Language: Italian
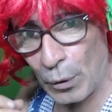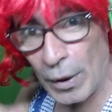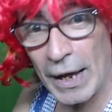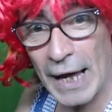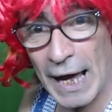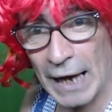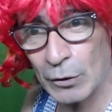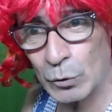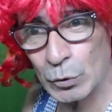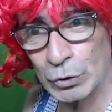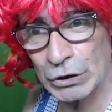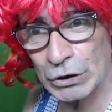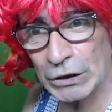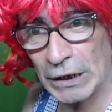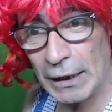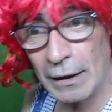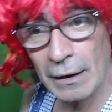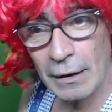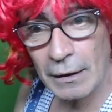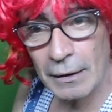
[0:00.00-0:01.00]
a
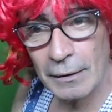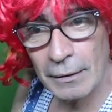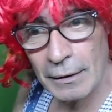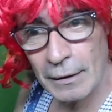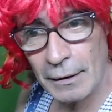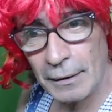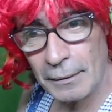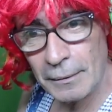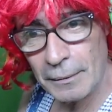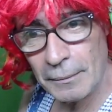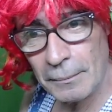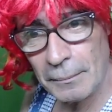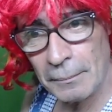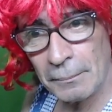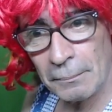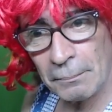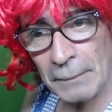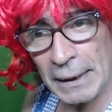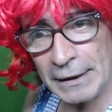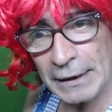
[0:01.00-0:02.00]
cos'è
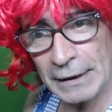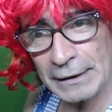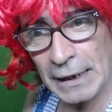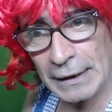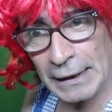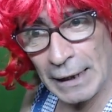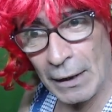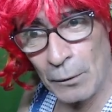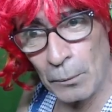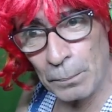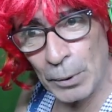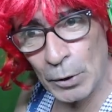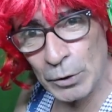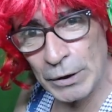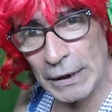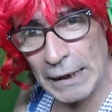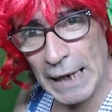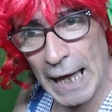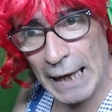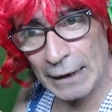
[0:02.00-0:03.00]
mettetela un po'
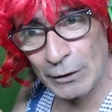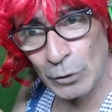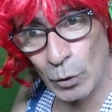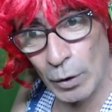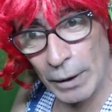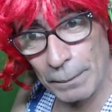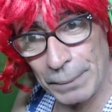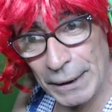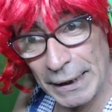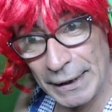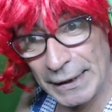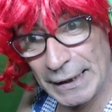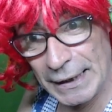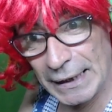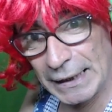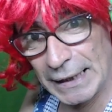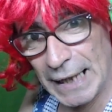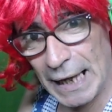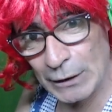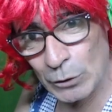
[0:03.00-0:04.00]
di lato e prendi
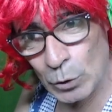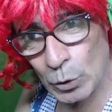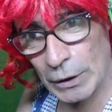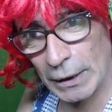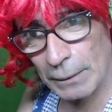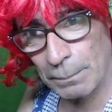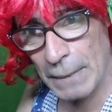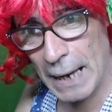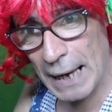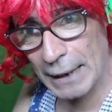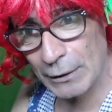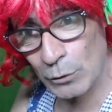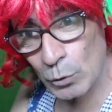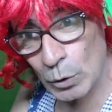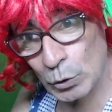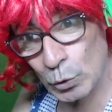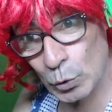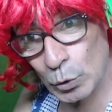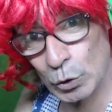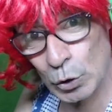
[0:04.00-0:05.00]
il lato del bagno,
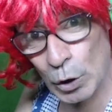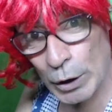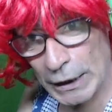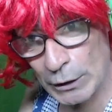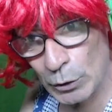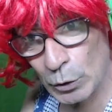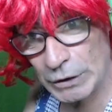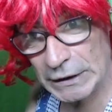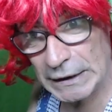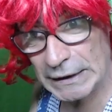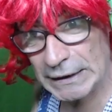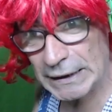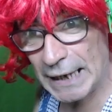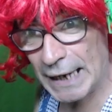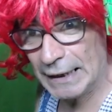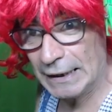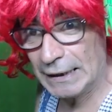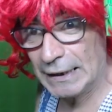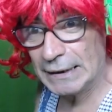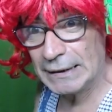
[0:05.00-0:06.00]
è giusto che non si
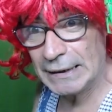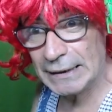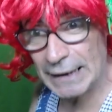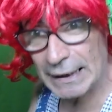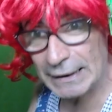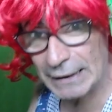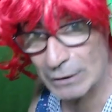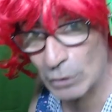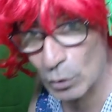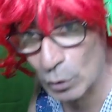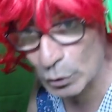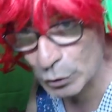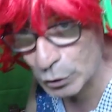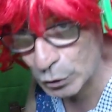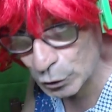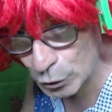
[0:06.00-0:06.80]
sente, si sente solo